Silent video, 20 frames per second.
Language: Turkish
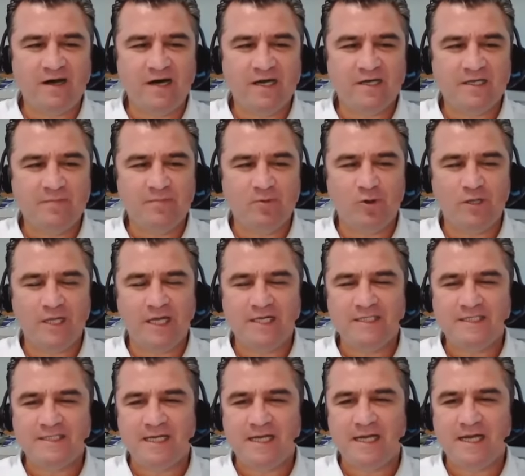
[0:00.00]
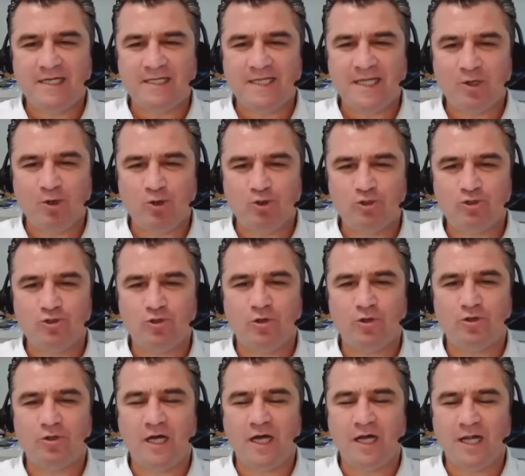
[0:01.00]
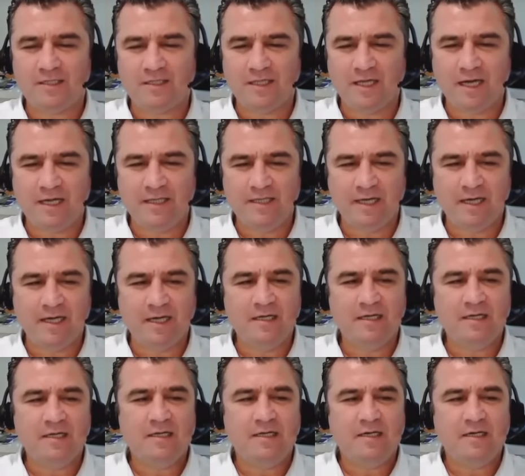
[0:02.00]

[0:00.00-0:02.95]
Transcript: var gibi olan hisselerden oldu son 6 ayda.